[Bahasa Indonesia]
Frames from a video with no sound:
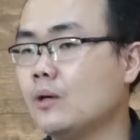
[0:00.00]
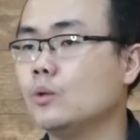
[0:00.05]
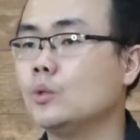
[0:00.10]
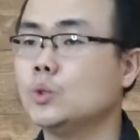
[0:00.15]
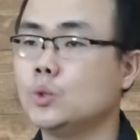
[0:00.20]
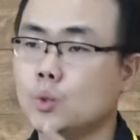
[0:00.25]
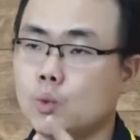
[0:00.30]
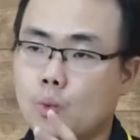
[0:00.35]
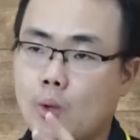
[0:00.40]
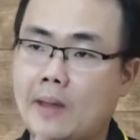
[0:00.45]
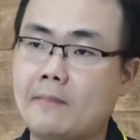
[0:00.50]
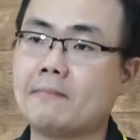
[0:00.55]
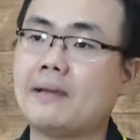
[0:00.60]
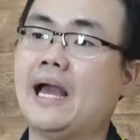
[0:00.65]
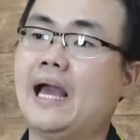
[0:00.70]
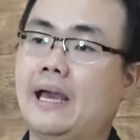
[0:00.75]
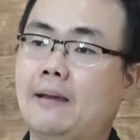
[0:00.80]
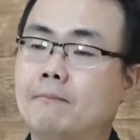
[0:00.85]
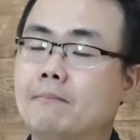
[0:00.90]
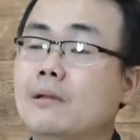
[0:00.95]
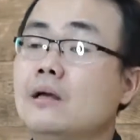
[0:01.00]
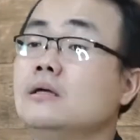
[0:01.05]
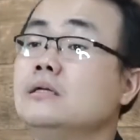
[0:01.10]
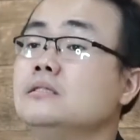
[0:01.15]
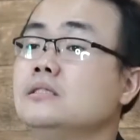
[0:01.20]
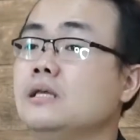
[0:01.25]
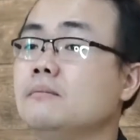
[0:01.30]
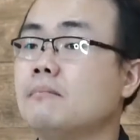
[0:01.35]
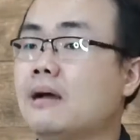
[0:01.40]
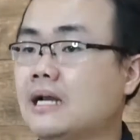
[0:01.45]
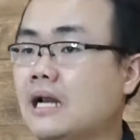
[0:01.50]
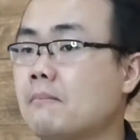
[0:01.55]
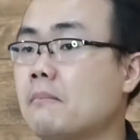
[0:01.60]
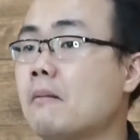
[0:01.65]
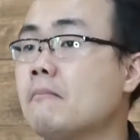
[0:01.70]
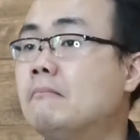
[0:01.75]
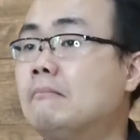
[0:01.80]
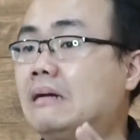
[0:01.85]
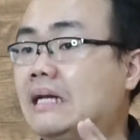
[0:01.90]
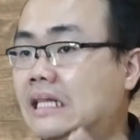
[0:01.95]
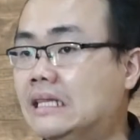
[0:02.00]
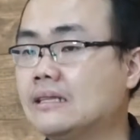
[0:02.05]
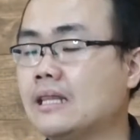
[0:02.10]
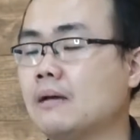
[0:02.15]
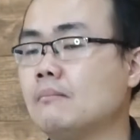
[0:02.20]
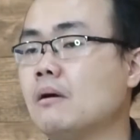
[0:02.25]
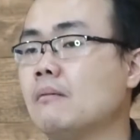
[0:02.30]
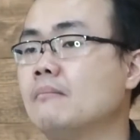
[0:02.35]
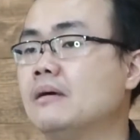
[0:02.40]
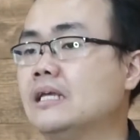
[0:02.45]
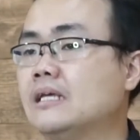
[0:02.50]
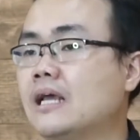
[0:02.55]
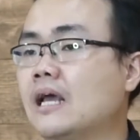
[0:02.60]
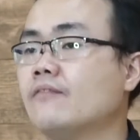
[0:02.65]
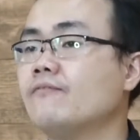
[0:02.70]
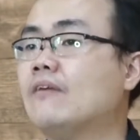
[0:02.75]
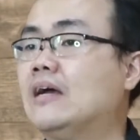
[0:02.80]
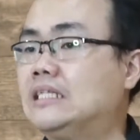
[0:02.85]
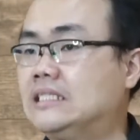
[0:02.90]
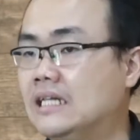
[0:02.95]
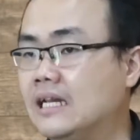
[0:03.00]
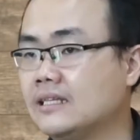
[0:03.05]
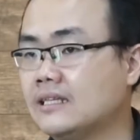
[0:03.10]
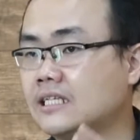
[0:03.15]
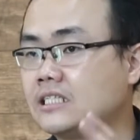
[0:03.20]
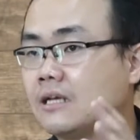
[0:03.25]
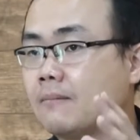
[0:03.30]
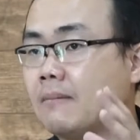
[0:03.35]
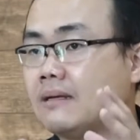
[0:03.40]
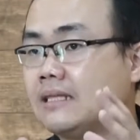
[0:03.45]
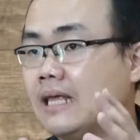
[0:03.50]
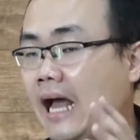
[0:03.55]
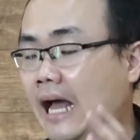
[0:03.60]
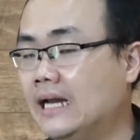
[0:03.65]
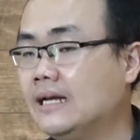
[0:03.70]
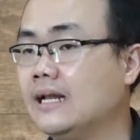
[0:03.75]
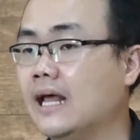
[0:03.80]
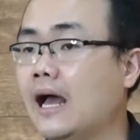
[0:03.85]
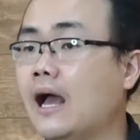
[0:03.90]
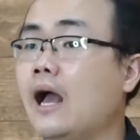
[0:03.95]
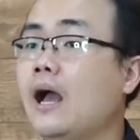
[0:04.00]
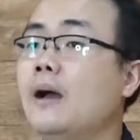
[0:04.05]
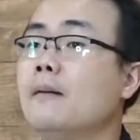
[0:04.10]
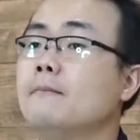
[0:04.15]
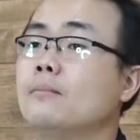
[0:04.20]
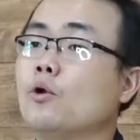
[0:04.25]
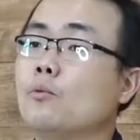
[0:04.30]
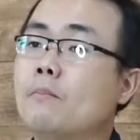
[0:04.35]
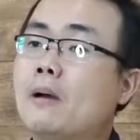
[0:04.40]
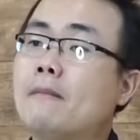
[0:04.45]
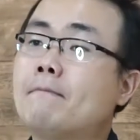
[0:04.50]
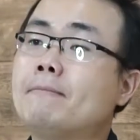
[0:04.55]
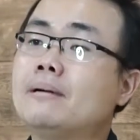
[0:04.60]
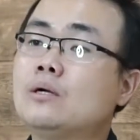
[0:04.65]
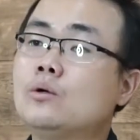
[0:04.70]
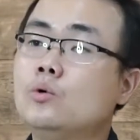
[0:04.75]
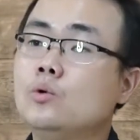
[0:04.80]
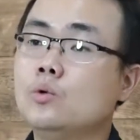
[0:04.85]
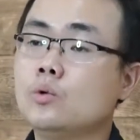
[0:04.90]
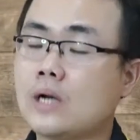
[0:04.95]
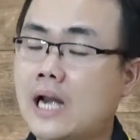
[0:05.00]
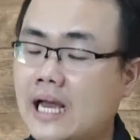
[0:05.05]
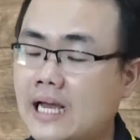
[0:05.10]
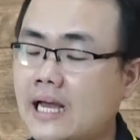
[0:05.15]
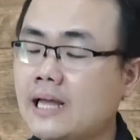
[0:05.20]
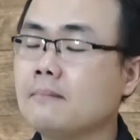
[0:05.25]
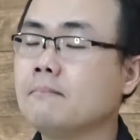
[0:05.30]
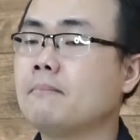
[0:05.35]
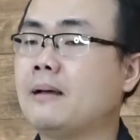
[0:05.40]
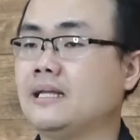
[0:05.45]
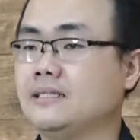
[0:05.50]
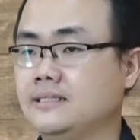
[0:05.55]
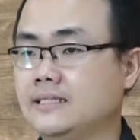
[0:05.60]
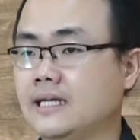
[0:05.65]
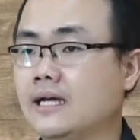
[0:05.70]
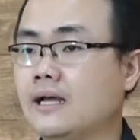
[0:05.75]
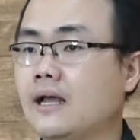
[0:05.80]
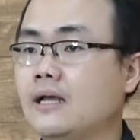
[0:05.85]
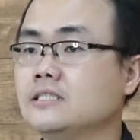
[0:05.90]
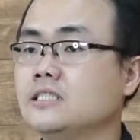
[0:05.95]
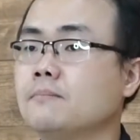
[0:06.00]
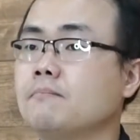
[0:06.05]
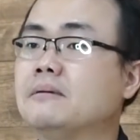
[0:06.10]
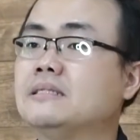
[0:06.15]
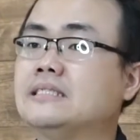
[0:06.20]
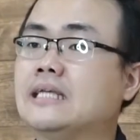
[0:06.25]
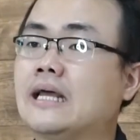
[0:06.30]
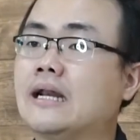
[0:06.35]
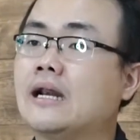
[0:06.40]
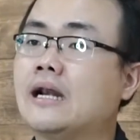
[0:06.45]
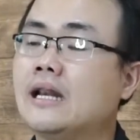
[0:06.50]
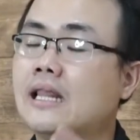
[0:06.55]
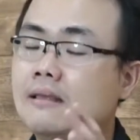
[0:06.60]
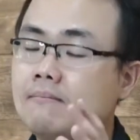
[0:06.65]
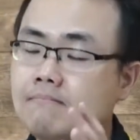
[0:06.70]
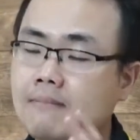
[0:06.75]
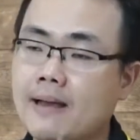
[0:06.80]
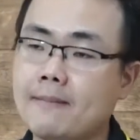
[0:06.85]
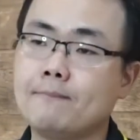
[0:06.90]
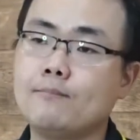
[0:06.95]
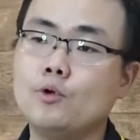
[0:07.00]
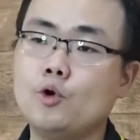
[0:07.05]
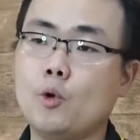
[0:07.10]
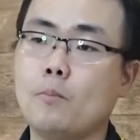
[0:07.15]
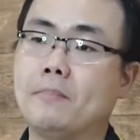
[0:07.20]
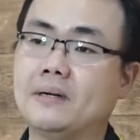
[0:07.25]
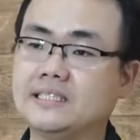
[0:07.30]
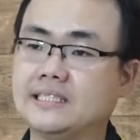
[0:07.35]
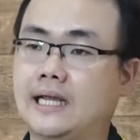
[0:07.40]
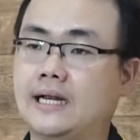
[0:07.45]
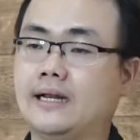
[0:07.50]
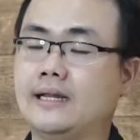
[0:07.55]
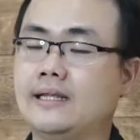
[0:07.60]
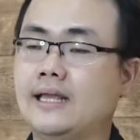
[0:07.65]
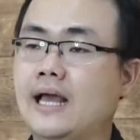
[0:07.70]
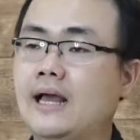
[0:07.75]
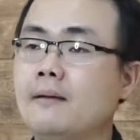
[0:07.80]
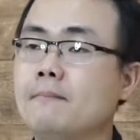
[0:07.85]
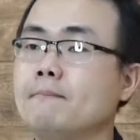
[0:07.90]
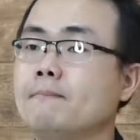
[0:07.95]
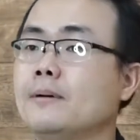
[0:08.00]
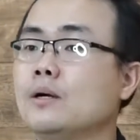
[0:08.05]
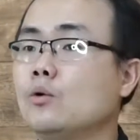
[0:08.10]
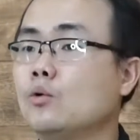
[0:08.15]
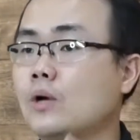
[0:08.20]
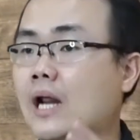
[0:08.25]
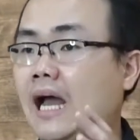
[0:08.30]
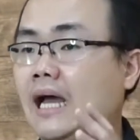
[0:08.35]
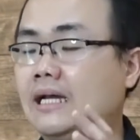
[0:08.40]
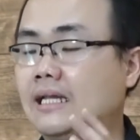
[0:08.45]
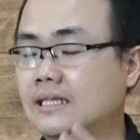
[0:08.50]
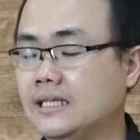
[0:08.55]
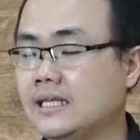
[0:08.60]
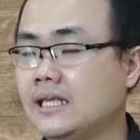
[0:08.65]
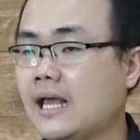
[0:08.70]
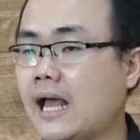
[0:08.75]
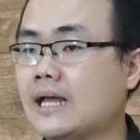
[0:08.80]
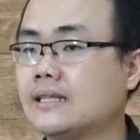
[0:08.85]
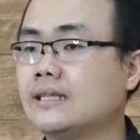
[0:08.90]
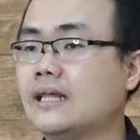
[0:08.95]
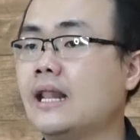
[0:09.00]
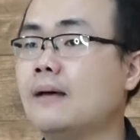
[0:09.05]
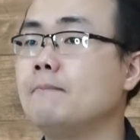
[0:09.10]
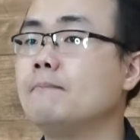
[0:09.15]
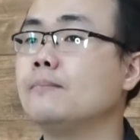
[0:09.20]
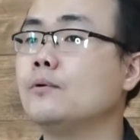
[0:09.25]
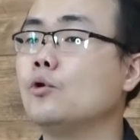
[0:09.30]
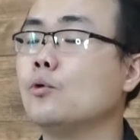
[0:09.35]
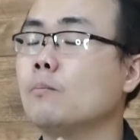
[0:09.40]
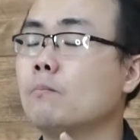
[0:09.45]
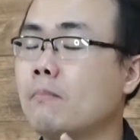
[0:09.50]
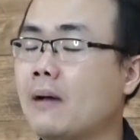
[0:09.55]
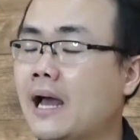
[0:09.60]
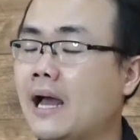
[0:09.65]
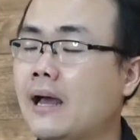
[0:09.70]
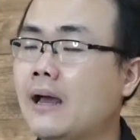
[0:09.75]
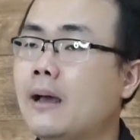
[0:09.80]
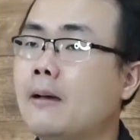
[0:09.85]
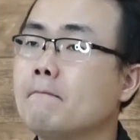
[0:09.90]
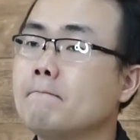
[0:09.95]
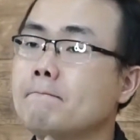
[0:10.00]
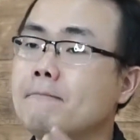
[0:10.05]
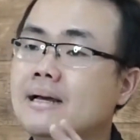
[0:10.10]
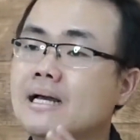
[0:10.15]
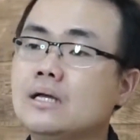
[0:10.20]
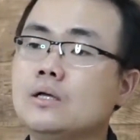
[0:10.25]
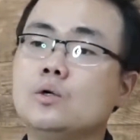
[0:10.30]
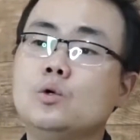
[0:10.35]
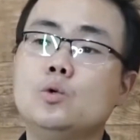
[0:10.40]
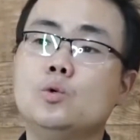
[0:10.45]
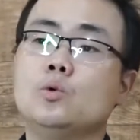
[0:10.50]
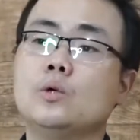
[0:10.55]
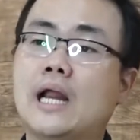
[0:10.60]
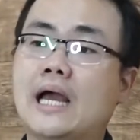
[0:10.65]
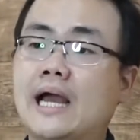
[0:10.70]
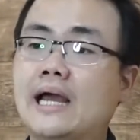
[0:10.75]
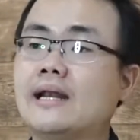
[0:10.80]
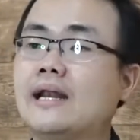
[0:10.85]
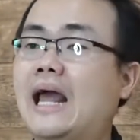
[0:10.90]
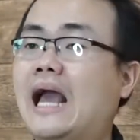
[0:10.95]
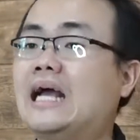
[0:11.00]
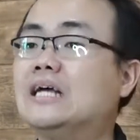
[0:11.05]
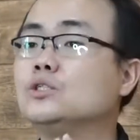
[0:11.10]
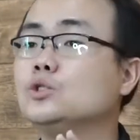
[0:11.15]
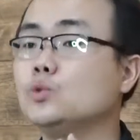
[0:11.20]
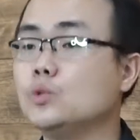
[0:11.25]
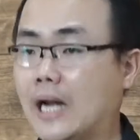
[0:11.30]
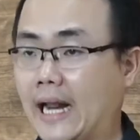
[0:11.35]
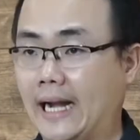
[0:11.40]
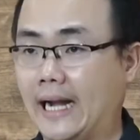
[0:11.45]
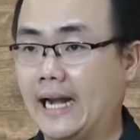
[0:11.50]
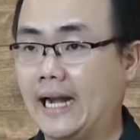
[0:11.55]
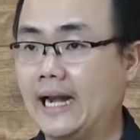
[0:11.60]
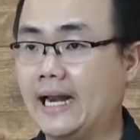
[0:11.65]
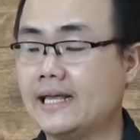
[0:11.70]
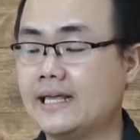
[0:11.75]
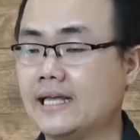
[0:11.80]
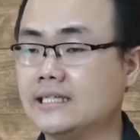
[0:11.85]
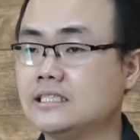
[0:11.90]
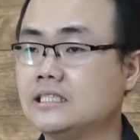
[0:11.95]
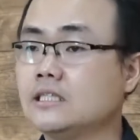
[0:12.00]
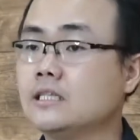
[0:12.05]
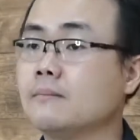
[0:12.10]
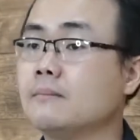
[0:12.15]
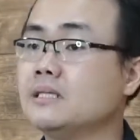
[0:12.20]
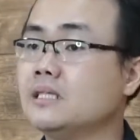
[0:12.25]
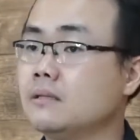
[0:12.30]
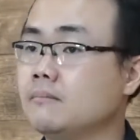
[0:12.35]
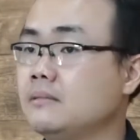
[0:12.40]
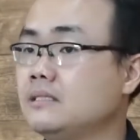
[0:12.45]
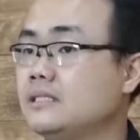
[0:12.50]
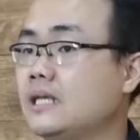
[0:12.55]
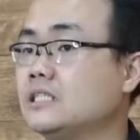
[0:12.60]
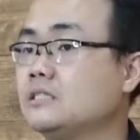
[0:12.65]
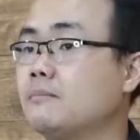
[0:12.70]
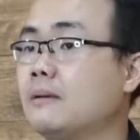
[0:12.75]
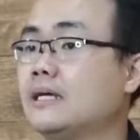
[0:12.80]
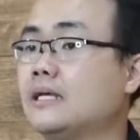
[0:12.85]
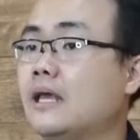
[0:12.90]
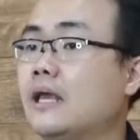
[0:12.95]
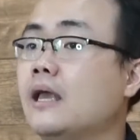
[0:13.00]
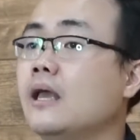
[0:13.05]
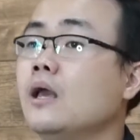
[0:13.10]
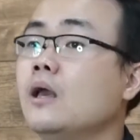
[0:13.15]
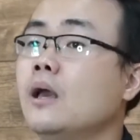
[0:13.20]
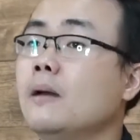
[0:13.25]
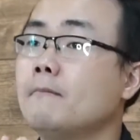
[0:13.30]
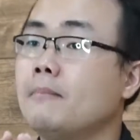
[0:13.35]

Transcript: untuk UMKM di mana pemerintah memberikan fasilitas kepada Anda berupa pengurangan pajak sebesar 50%. Ya, pengurangan ini adalah berupa pengurangan angsuran. Ya, jadi teman-teman yang sebagai